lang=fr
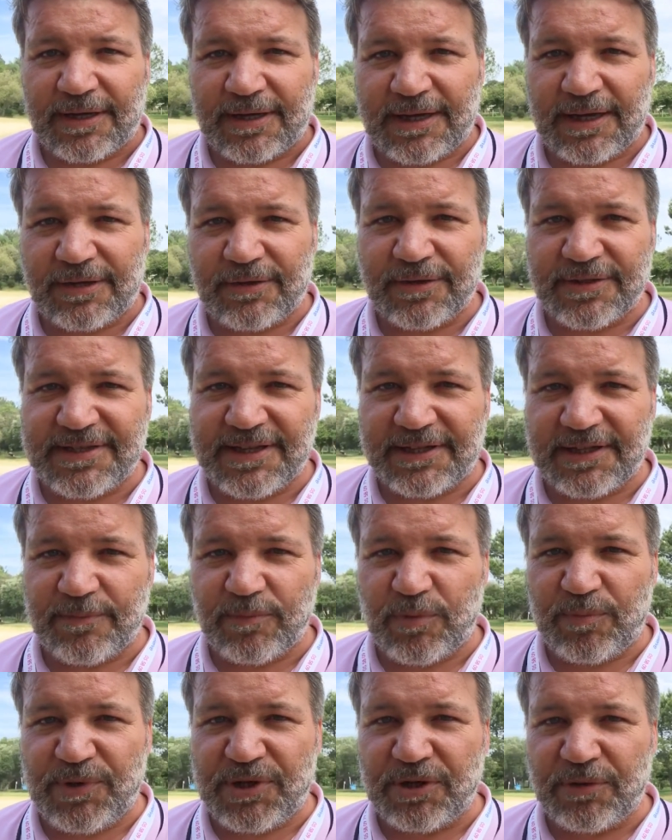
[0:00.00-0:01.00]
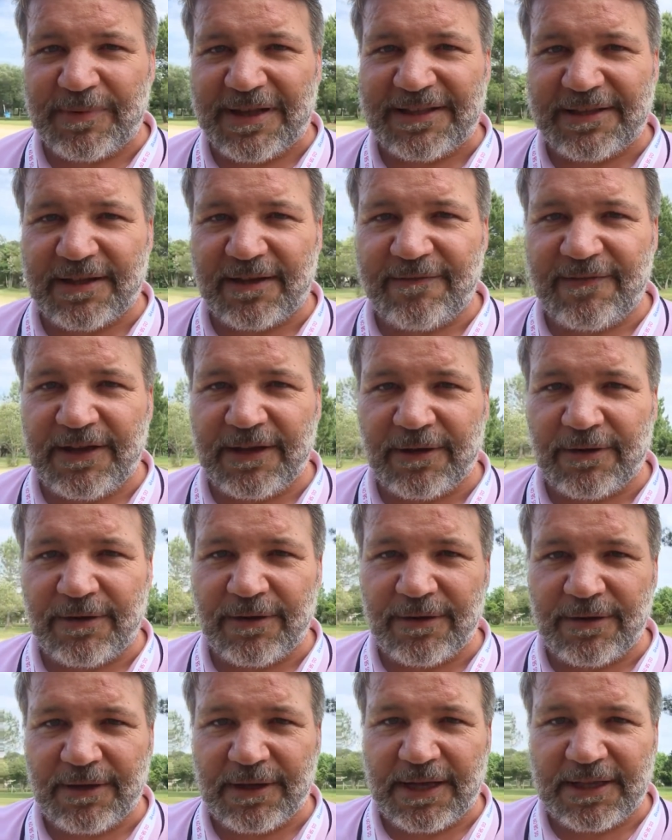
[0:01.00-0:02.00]
quelques-uns des mobilhomes à travers, euh,
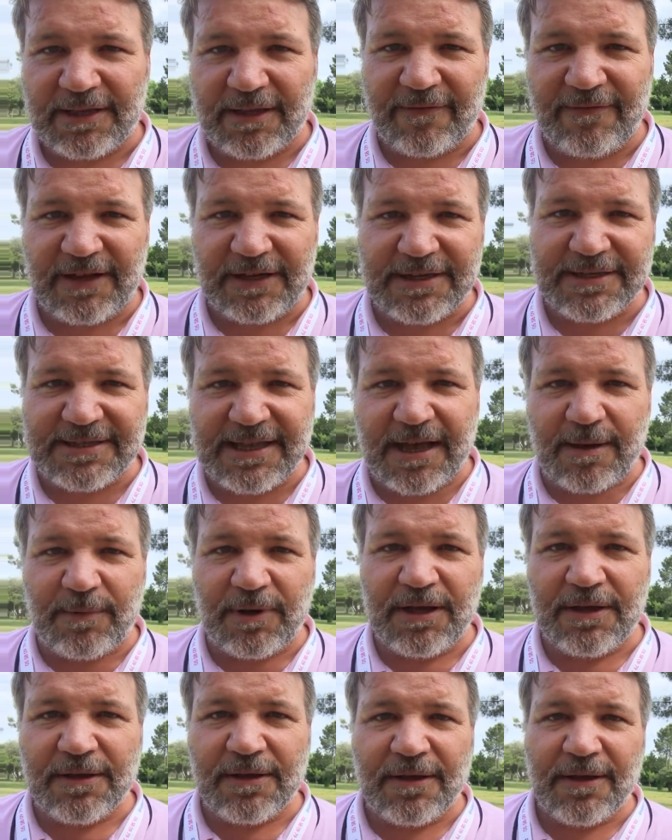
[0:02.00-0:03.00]
à travers les arbres.